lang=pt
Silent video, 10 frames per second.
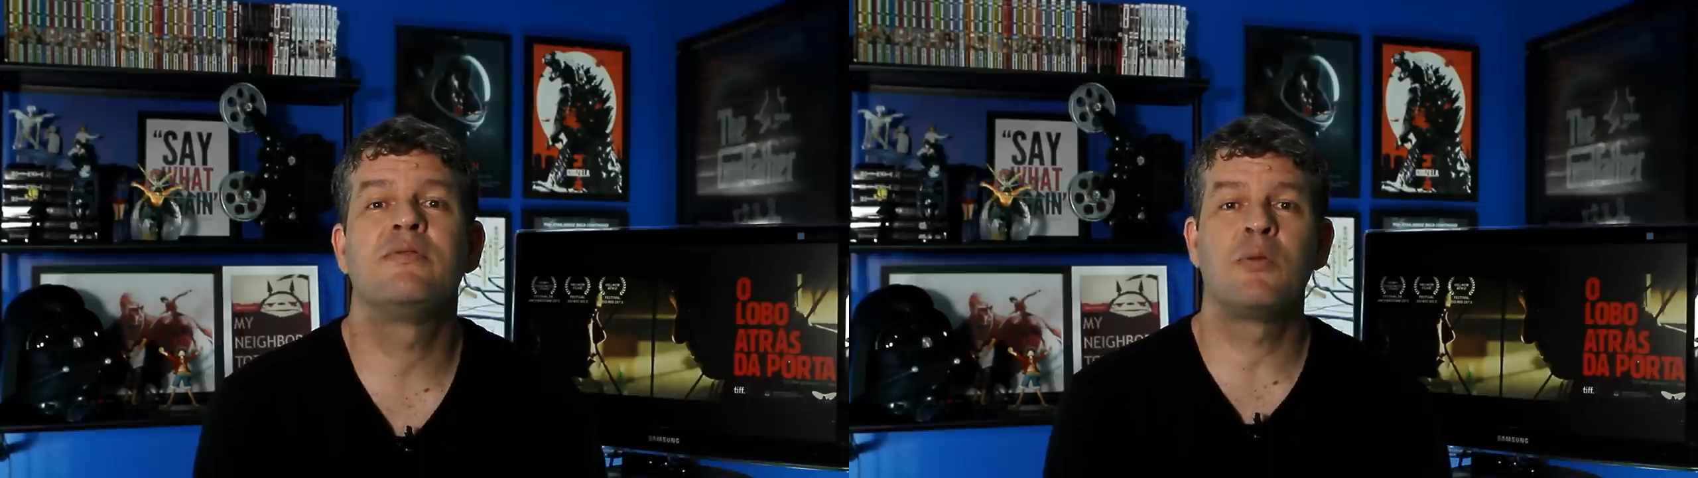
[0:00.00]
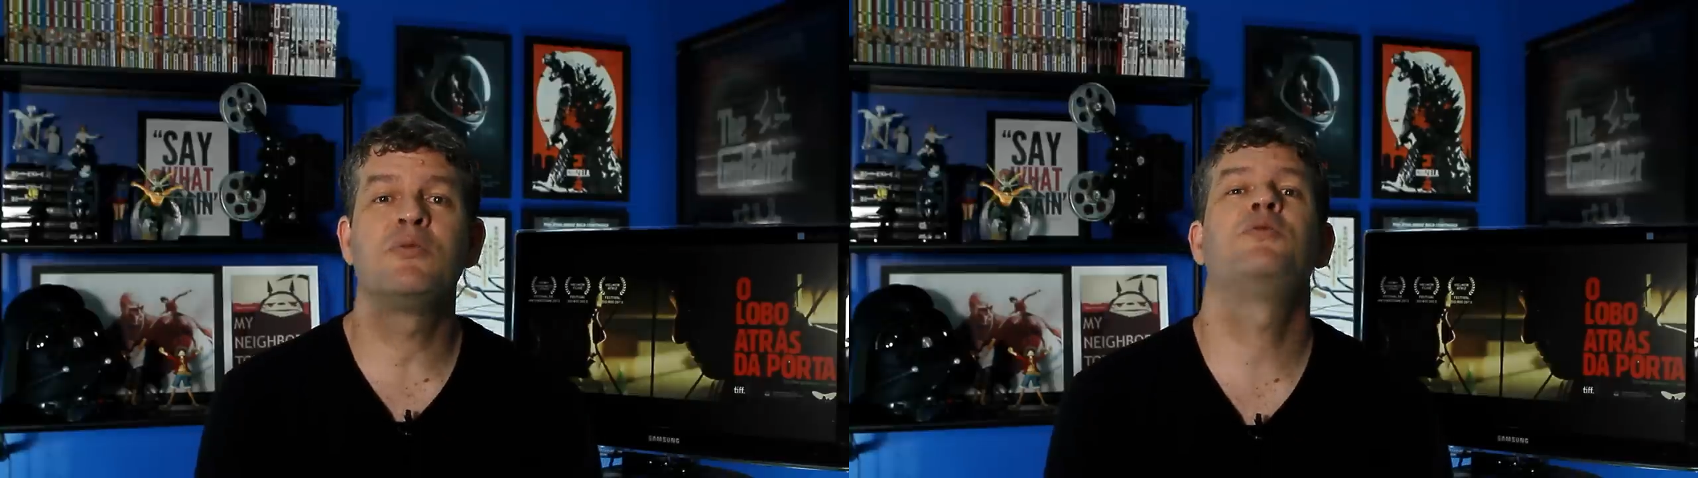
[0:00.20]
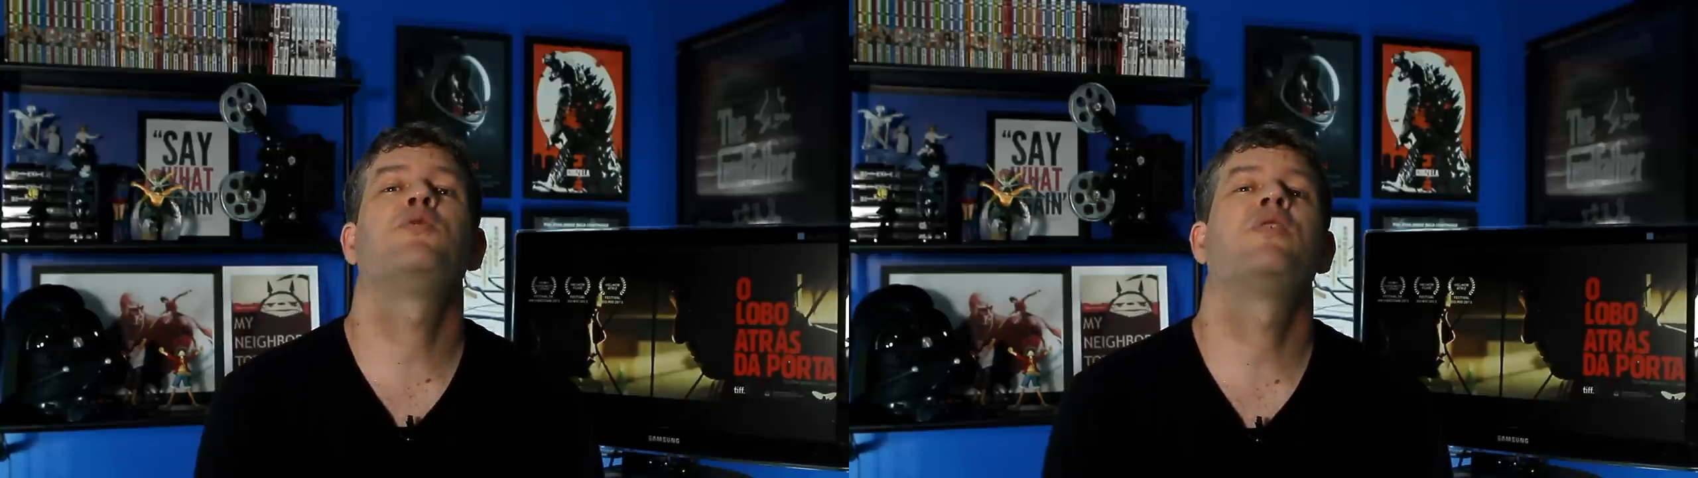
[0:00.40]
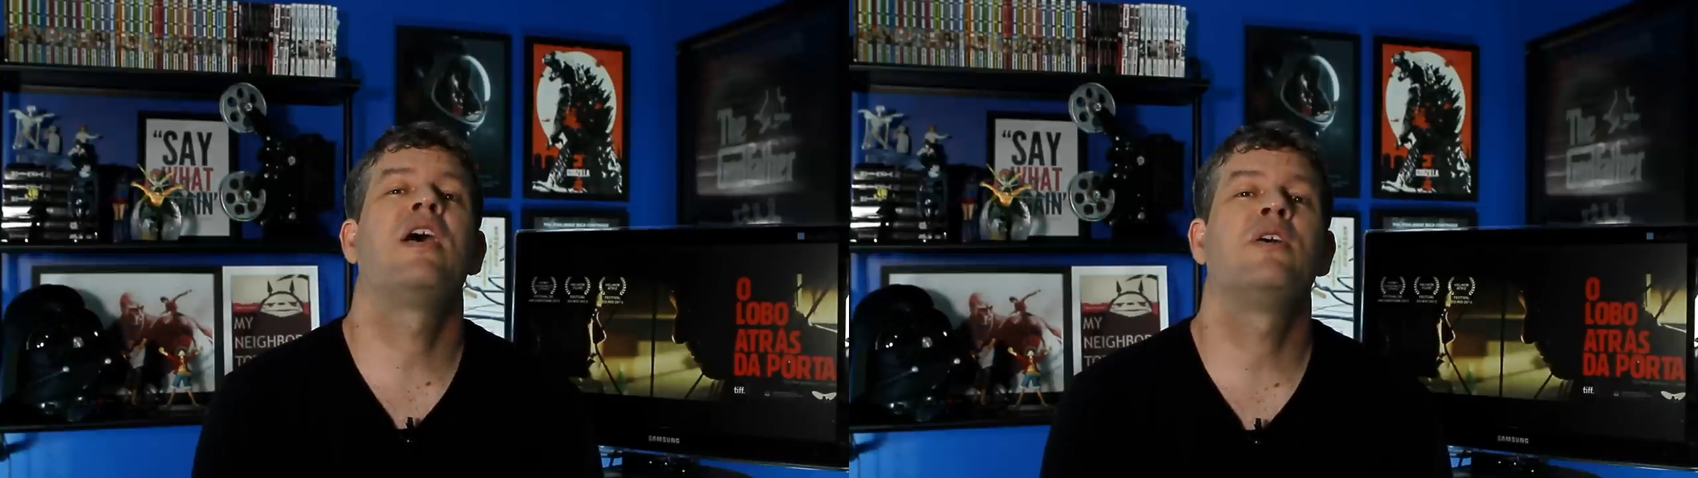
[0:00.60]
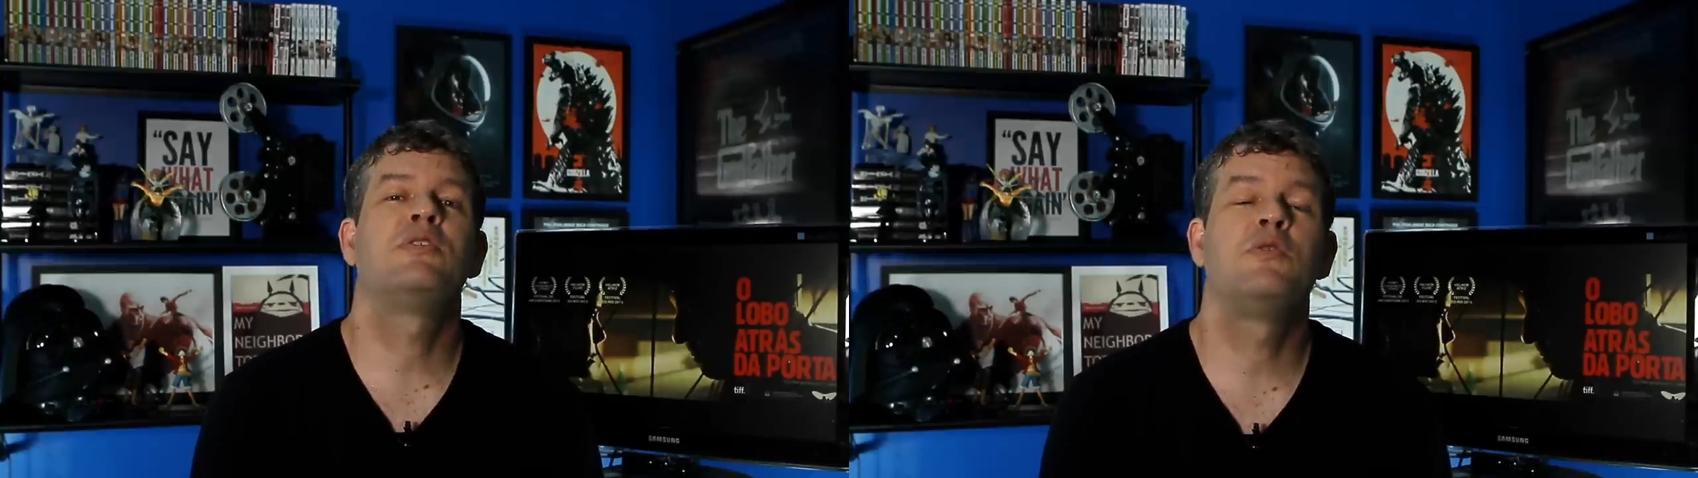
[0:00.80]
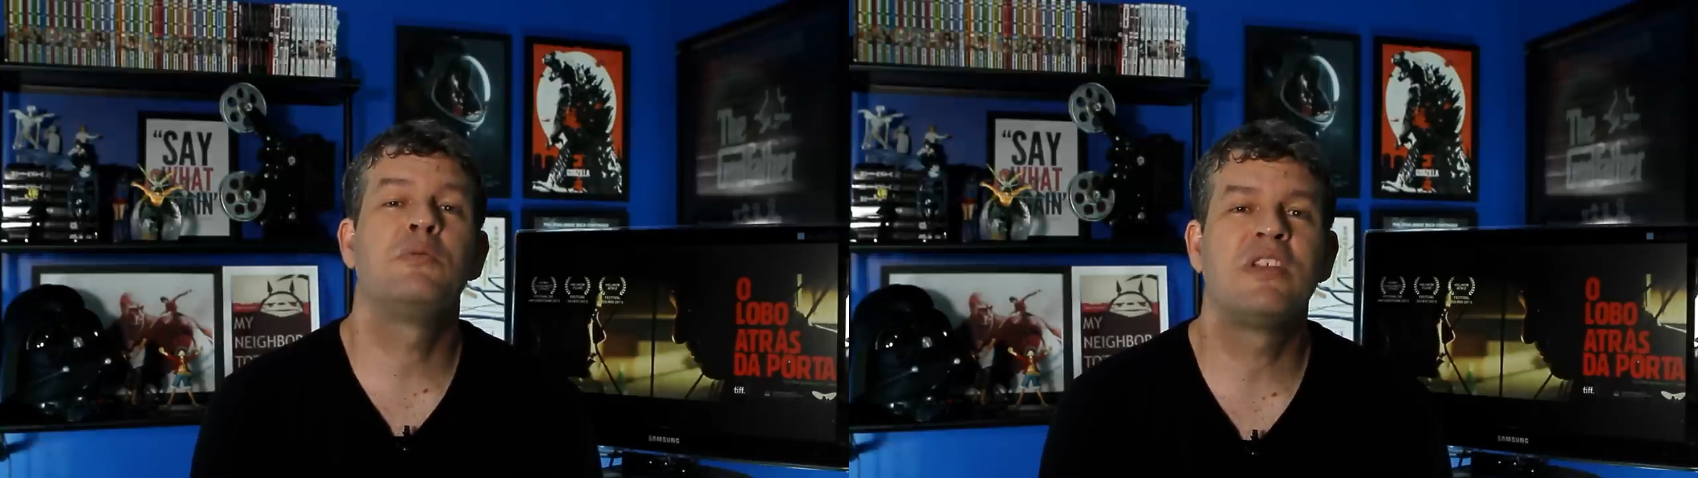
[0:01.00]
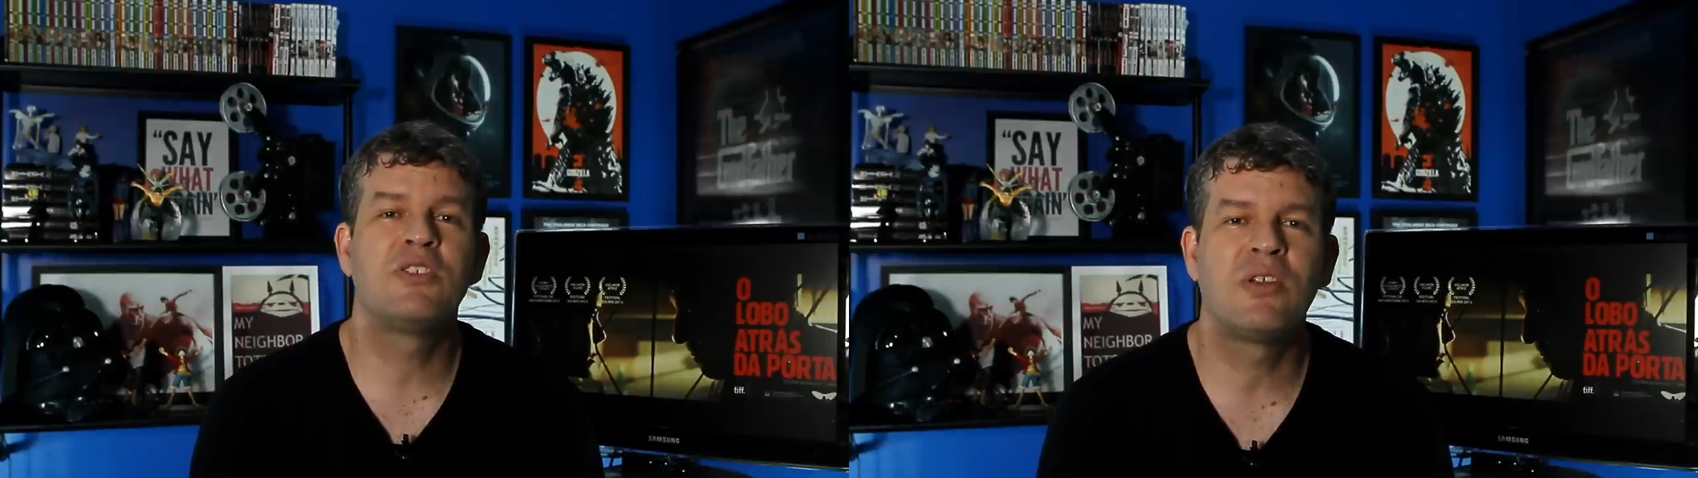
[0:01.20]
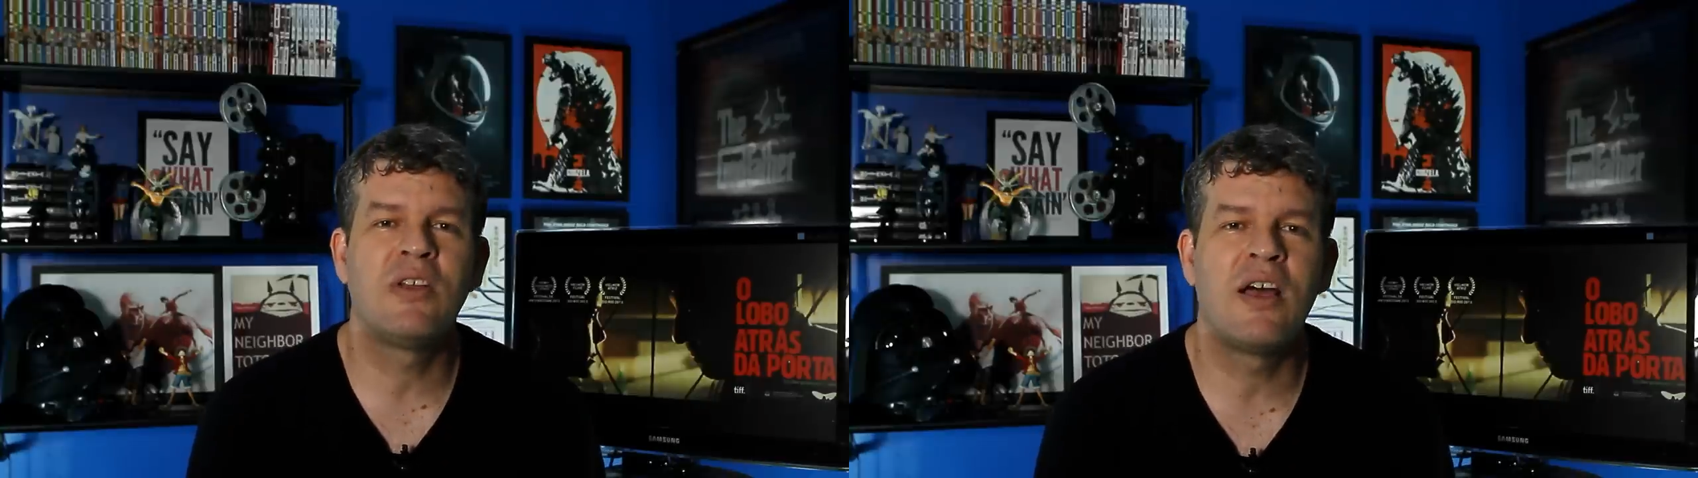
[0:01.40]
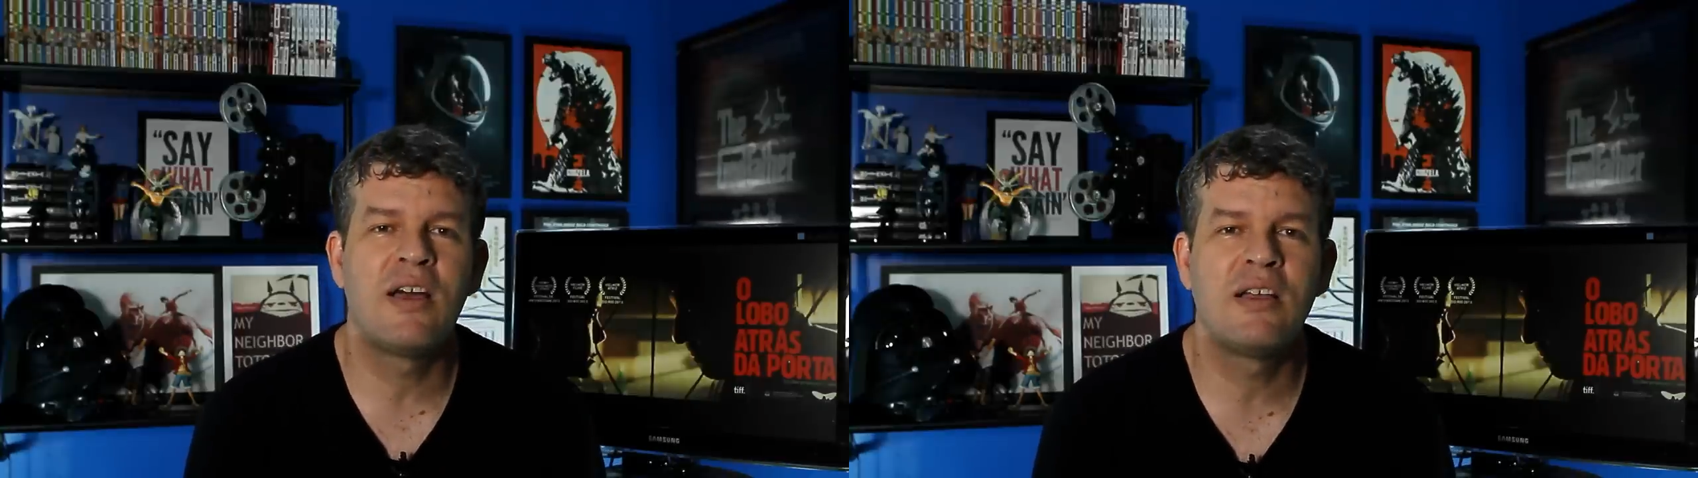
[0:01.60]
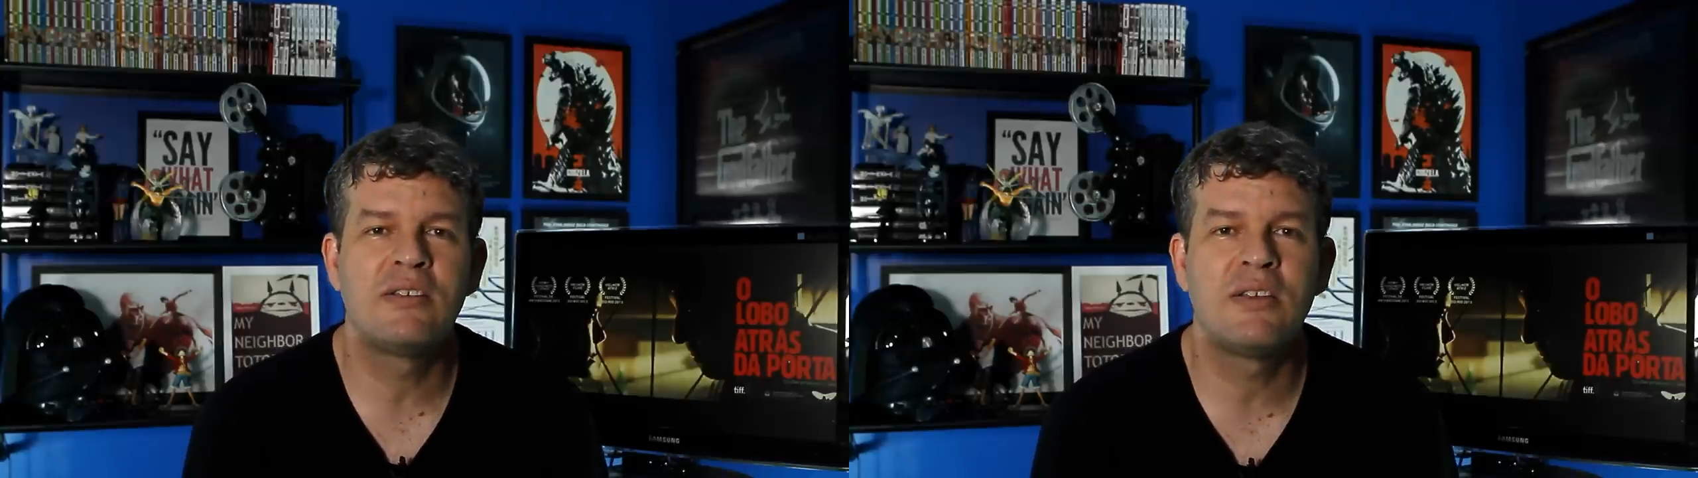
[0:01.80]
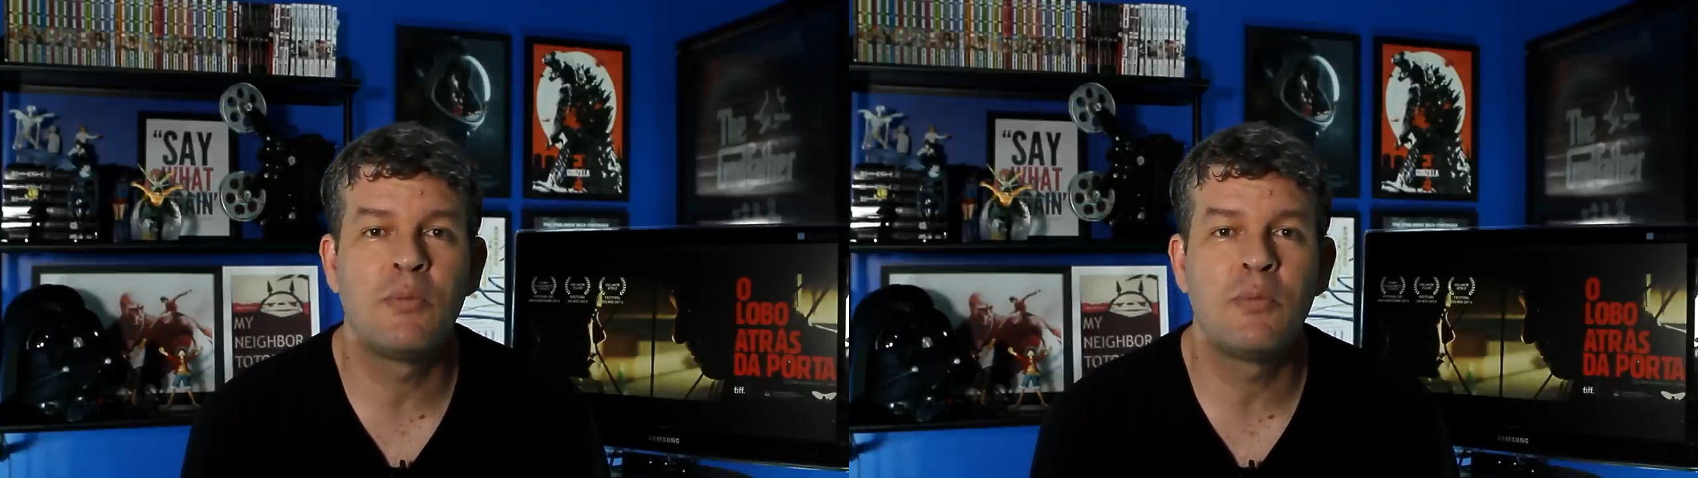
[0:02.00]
vamos divulgar aí os filmes nacionais,